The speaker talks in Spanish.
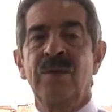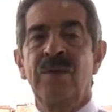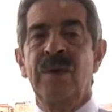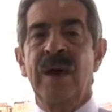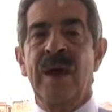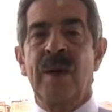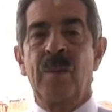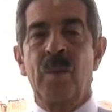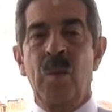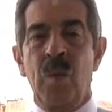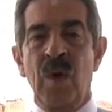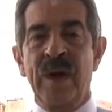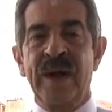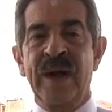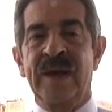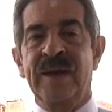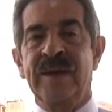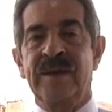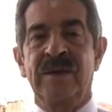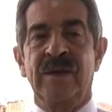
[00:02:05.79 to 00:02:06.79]
una
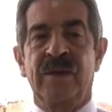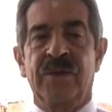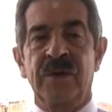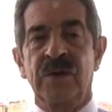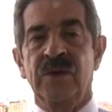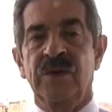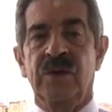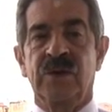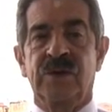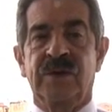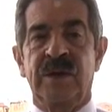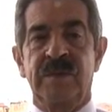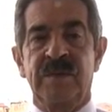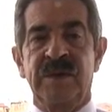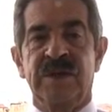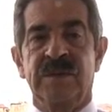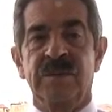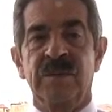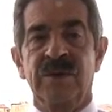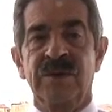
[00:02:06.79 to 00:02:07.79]
buena inyección de
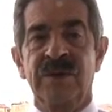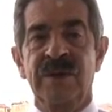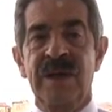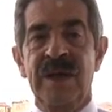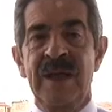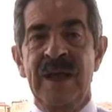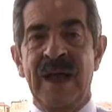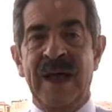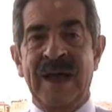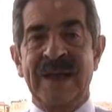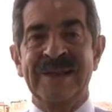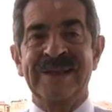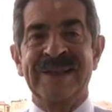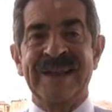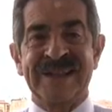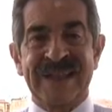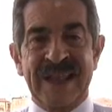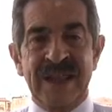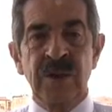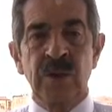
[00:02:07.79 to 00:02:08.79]
optimismo
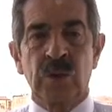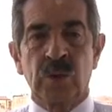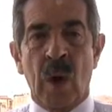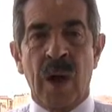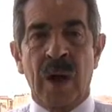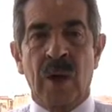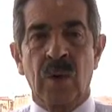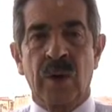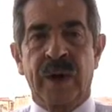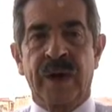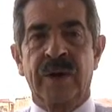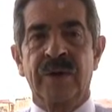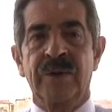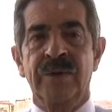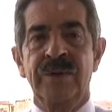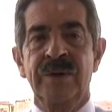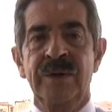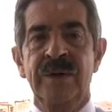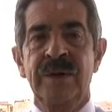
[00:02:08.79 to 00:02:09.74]
ante tanto agorero